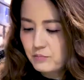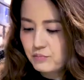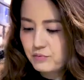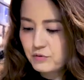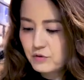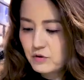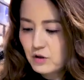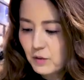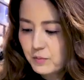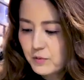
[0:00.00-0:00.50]

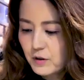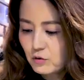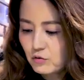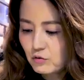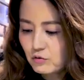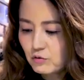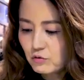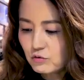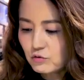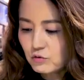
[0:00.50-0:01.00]
부드럽게
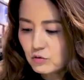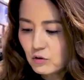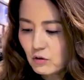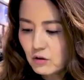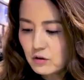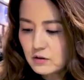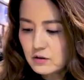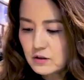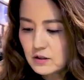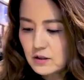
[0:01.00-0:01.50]
뚝뚝뚝
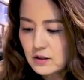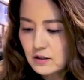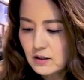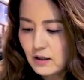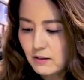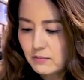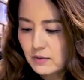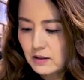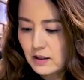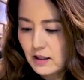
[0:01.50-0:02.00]
떨어지긴
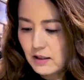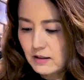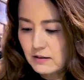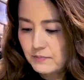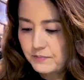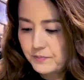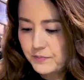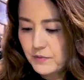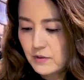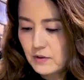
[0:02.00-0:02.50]
합니다.
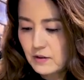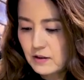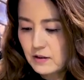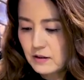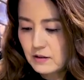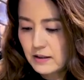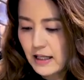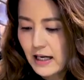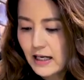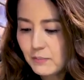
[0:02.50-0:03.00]

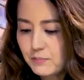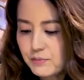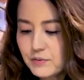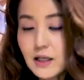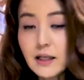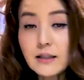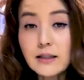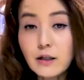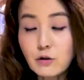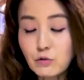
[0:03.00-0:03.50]

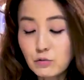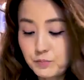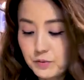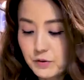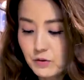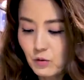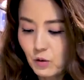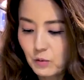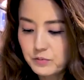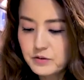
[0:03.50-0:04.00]
나이프가 따로
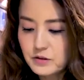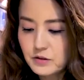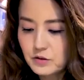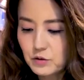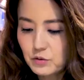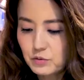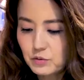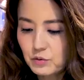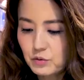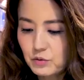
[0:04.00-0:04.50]
필요 없을
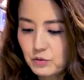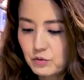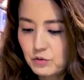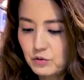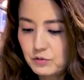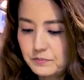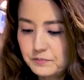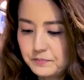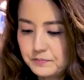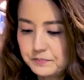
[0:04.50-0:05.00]
정도로.